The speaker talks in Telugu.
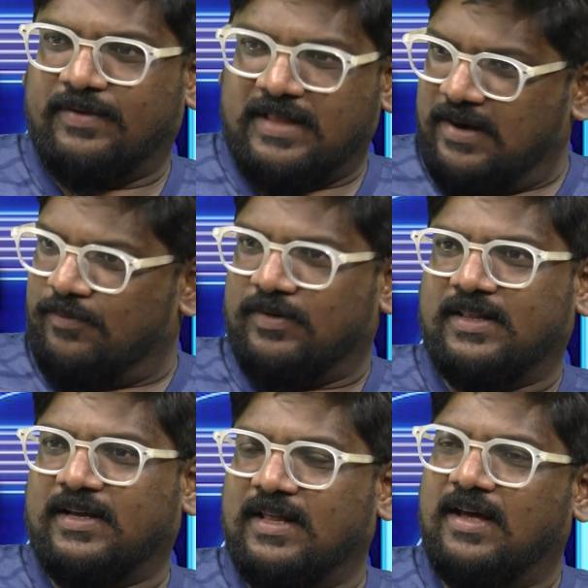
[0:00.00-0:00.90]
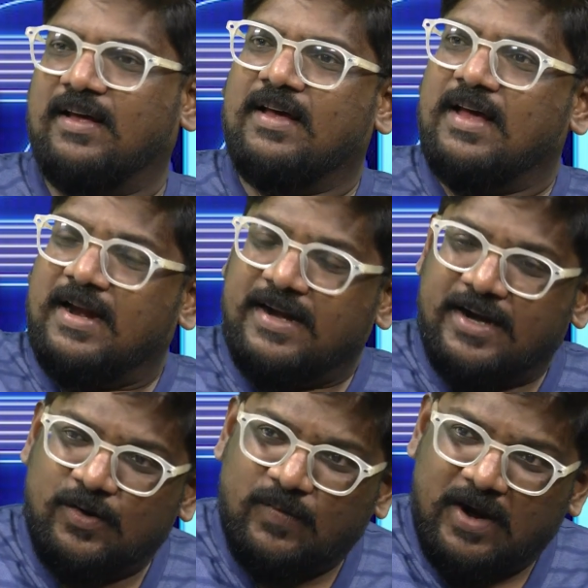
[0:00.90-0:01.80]
విధానం ఉంటుంది కదా
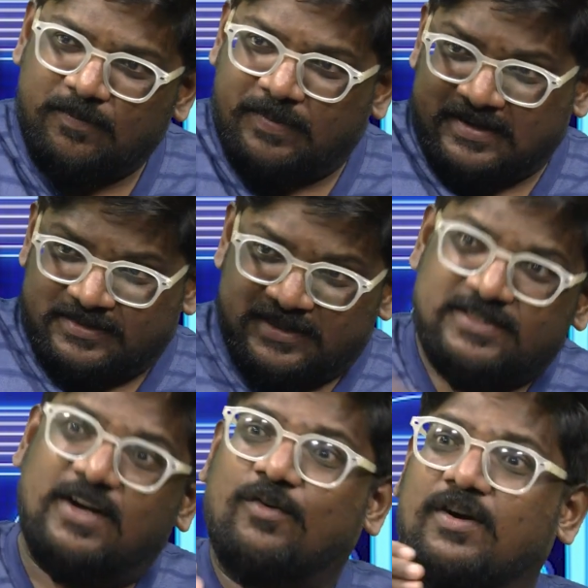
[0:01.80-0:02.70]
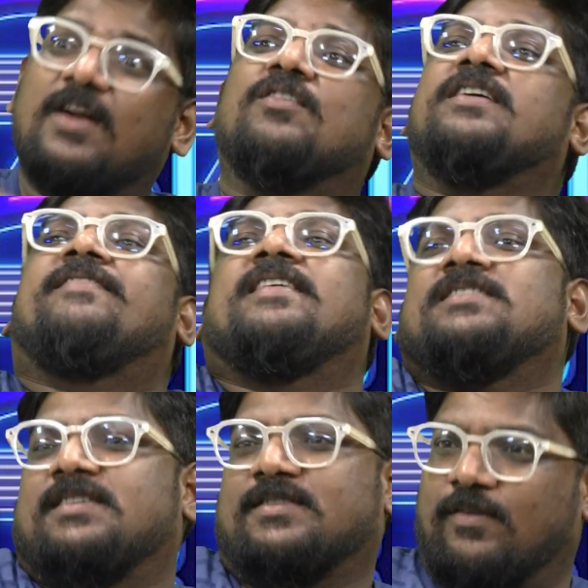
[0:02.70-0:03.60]
నిన్ను వాళ్ళు ప్రశ్నించకుండా నువ్వు డిఫెండ్
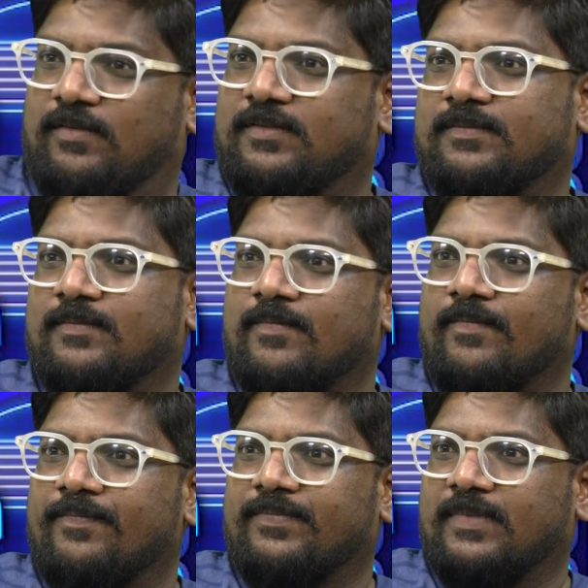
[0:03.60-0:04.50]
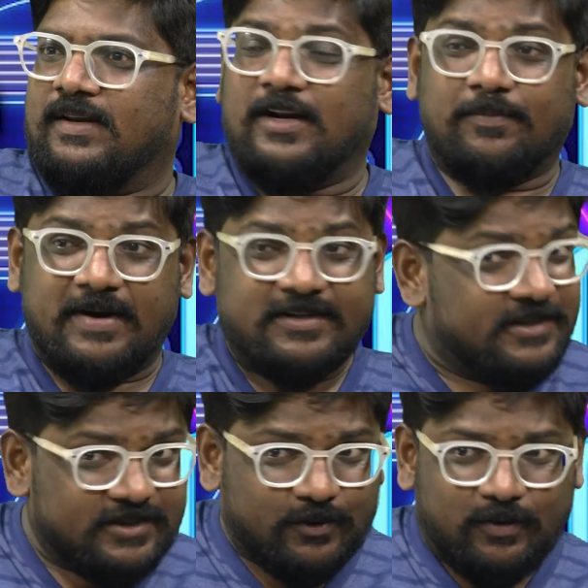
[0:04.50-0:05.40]
చేసుకో నేను
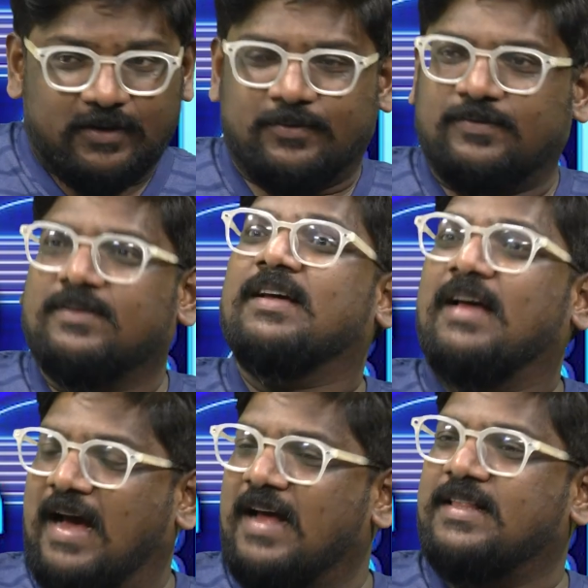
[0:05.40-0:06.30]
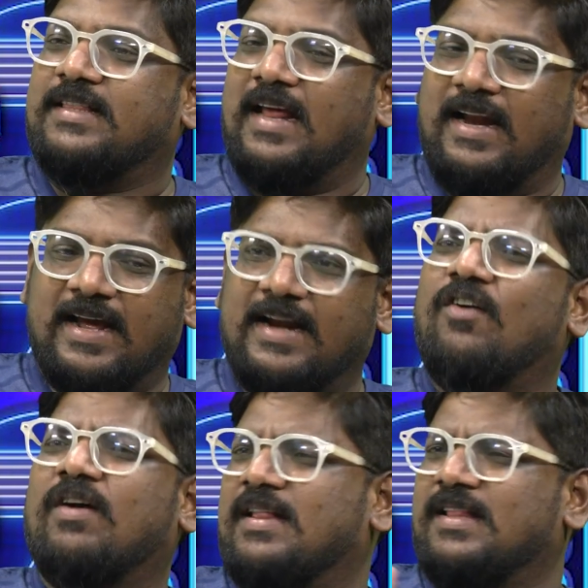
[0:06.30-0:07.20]
ప్రశ్నించకూడదు అది తల్లి అని
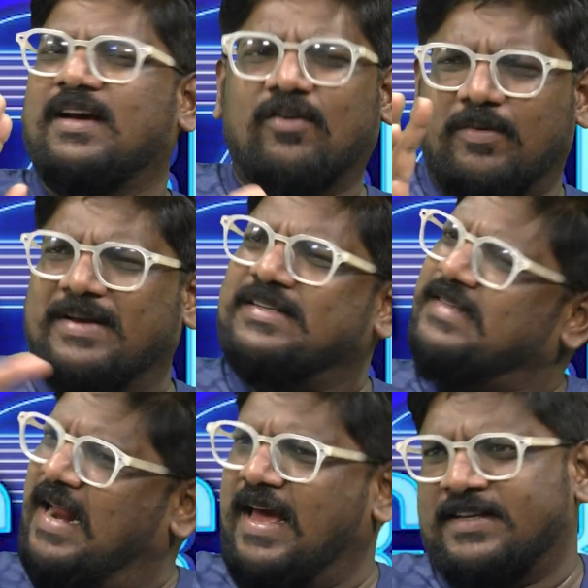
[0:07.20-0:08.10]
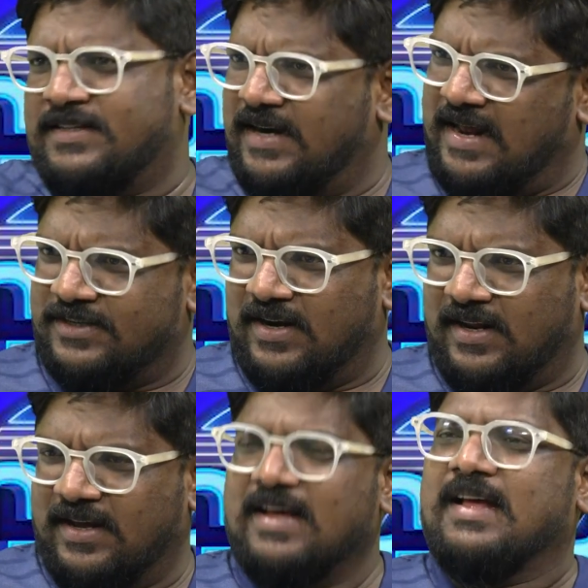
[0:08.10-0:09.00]
ఒక అందంగా ఒక మంచి సలహా ఇచ్చాడు
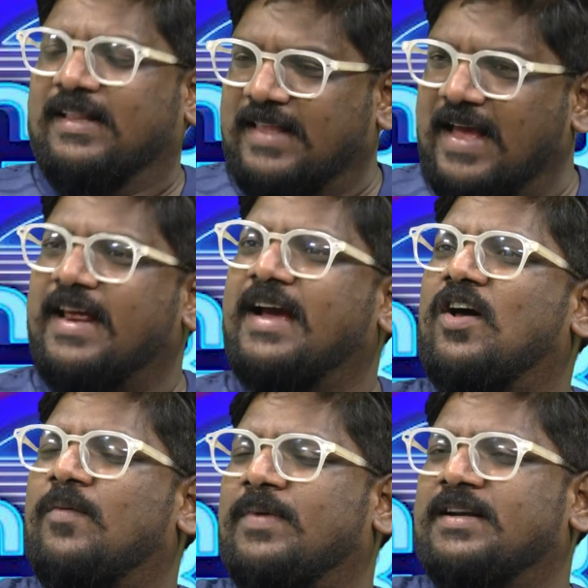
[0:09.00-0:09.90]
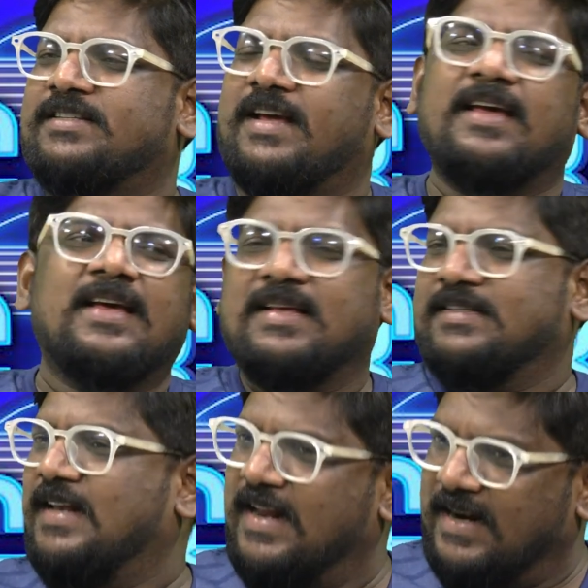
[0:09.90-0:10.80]
యాక్చువల్లీ ధైర్యంగా నామినేట్ చేయి
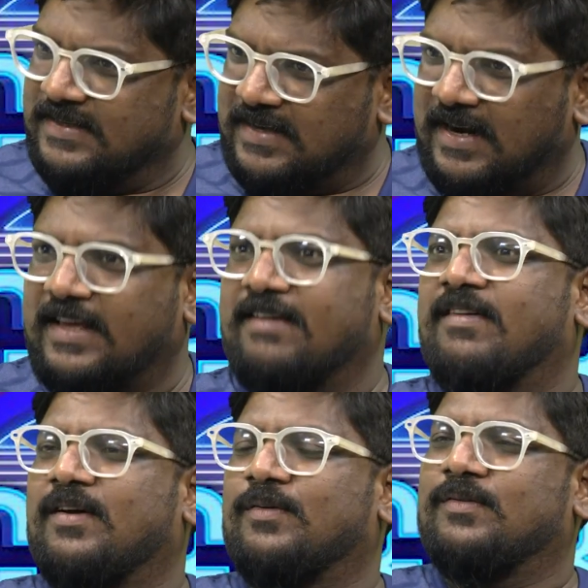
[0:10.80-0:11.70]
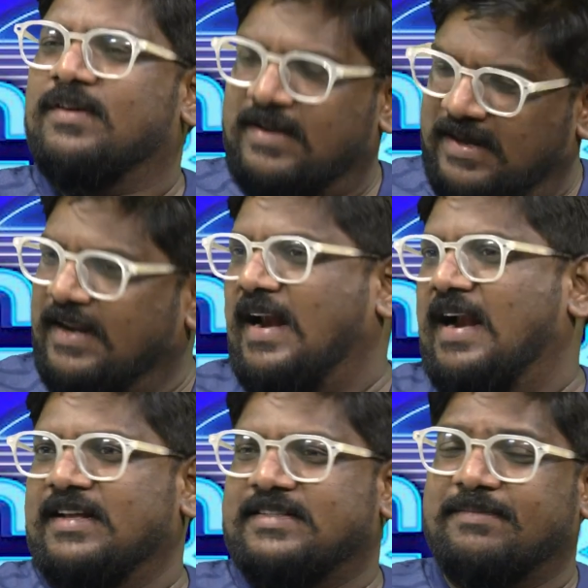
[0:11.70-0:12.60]
సిల్లీ రీజన్లకి ఇవ్వకు
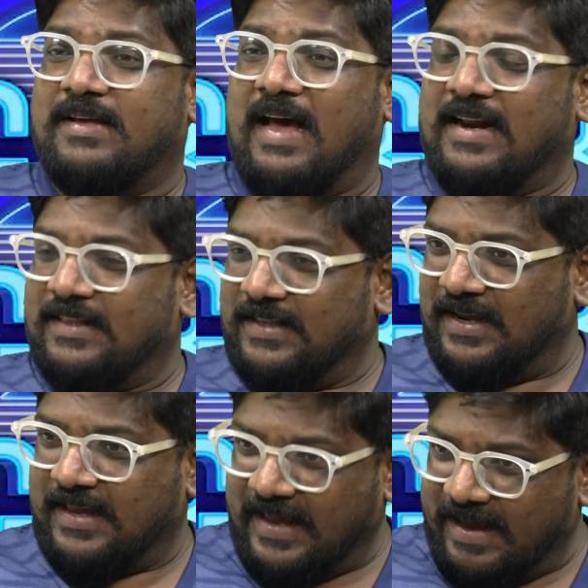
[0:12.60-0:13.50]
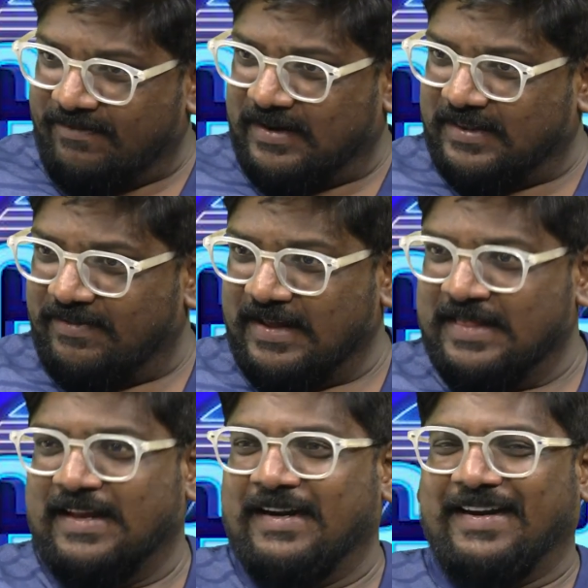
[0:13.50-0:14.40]
ఇలాంటివి చెప్తే రతికకి ఏం
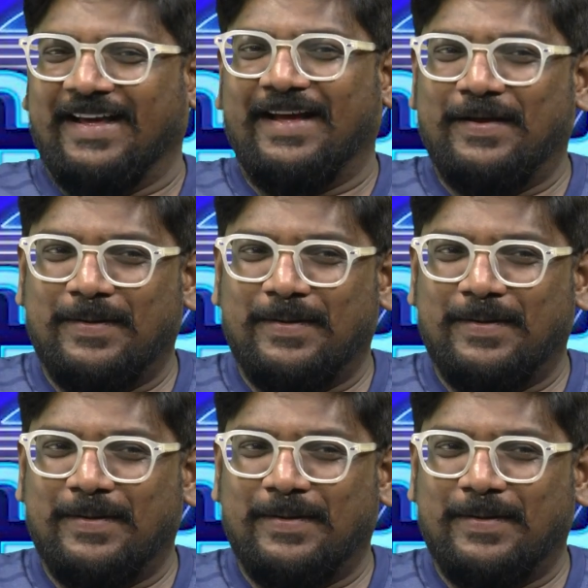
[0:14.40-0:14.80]
అర్థమైందంటే